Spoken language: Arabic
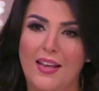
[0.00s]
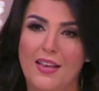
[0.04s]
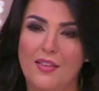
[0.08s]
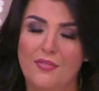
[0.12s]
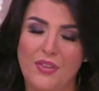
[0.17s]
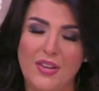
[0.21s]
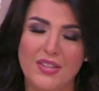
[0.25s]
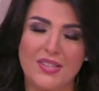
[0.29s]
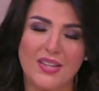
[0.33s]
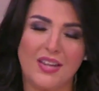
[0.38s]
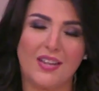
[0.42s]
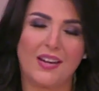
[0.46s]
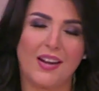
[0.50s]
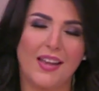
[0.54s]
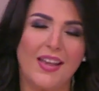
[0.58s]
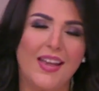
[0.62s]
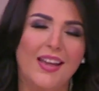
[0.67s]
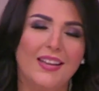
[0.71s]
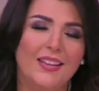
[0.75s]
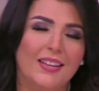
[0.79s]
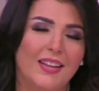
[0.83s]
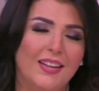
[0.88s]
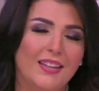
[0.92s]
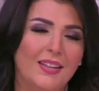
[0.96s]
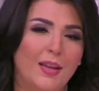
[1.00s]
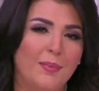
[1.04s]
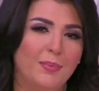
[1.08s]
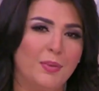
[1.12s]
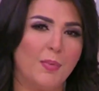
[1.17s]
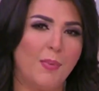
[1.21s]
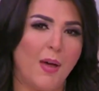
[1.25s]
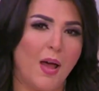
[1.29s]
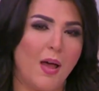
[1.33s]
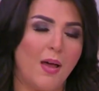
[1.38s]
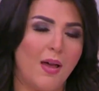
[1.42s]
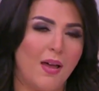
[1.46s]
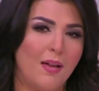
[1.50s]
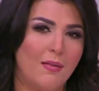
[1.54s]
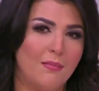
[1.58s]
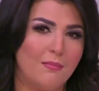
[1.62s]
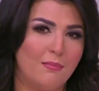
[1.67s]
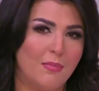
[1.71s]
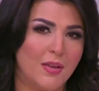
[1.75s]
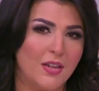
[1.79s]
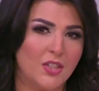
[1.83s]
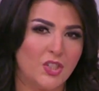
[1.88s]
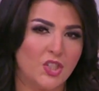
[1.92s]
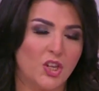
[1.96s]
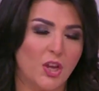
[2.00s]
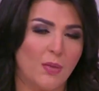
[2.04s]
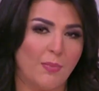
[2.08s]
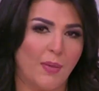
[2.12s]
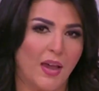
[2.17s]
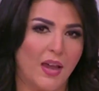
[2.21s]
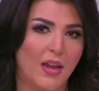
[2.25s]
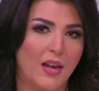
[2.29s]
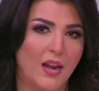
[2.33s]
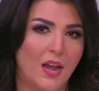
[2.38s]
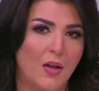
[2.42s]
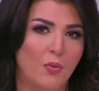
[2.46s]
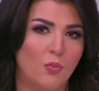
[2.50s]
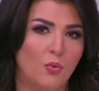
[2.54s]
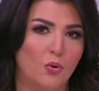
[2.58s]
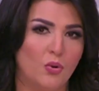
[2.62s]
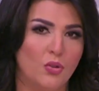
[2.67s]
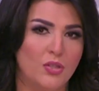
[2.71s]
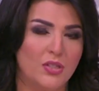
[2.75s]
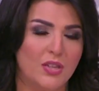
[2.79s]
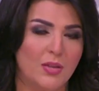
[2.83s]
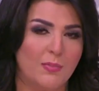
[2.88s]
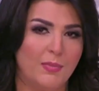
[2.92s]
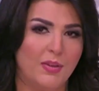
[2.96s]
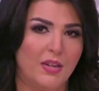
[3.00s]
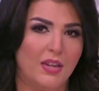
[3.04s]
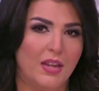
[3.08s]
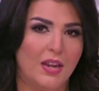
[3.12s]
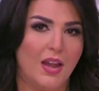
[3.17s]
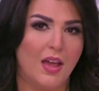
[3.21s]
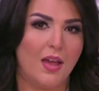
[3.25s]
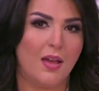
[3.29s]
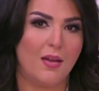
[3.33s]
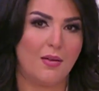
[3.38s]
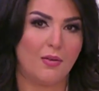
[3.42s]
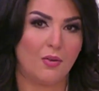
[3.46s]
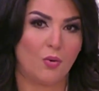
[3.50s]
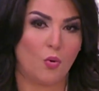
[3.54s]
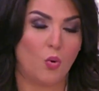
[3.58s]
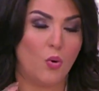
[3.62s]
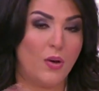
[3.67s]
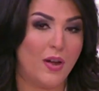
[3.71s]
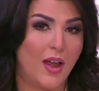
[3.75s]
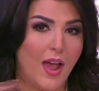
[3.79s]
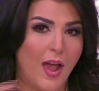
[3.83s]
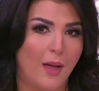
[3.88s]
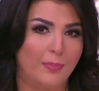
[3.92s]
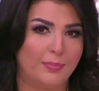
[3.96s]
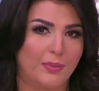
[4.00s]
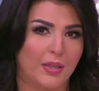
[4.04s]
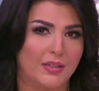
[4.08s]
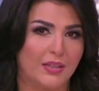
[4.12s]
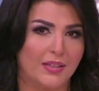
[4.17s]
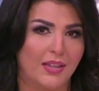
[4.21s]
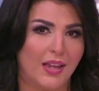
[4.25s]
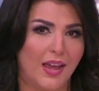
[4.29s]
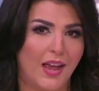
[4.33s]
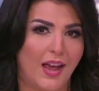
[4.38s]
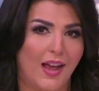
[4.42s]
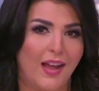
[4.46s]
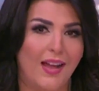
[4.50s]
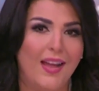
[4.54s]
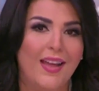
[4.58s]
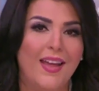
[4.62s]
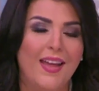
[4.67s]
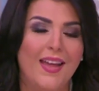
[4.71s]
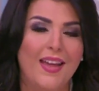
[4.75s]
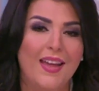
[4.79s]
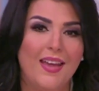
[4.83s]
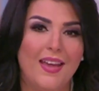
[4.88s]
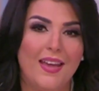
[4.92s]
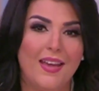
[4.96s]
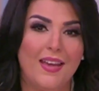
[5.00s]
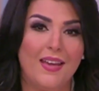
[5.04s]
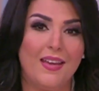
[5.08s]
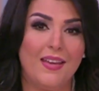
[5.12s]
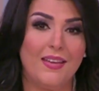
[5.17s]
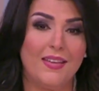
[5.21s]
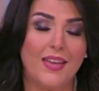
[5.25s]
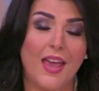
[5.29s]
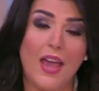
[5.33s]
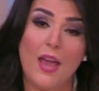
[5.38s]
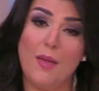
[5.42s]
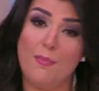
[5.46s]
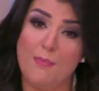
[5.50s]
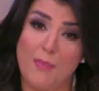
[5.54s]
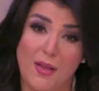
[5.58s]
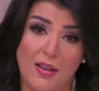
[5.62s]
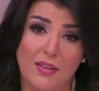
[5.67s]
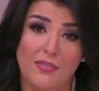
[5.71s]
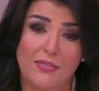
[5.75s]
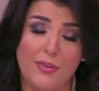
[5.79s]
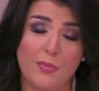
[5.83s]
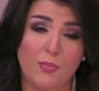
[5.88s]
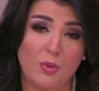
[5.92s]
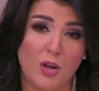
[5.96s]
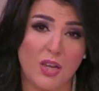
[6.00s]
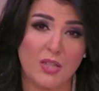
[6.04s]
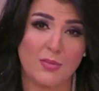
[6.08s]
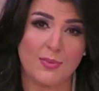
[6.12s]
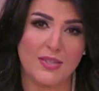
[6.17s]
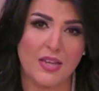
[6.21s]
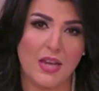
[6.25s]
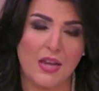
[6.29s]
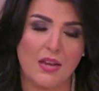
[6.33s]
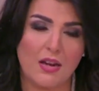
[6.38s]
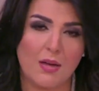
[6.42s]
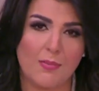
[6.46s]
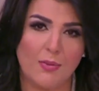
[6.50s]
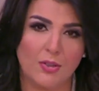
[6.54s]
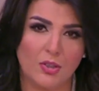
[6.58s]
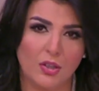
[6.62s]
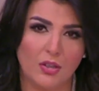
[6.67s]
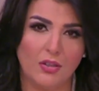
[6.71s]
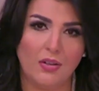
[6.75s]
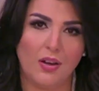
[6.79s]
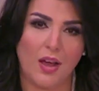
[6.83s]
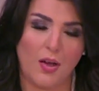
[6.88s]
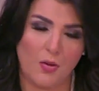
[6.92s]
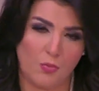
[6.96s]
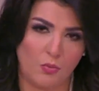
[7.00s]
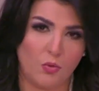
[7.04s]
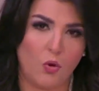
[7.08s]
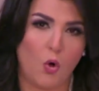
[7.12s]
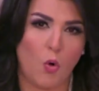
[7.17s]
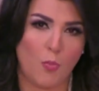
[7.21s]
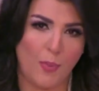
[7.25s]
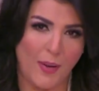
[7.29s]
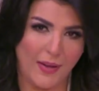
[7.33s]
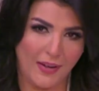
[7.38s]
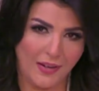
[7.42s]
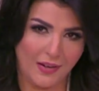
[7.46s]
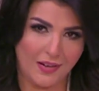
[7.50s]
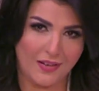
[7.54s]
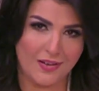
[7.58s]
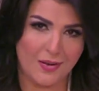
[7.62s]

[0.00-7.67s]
في ذكريات كده بتبقى ماشيه معانا وجزء مننا كلها بتتداعى آه، يا اما في مناسبه زي رمضان او قبيل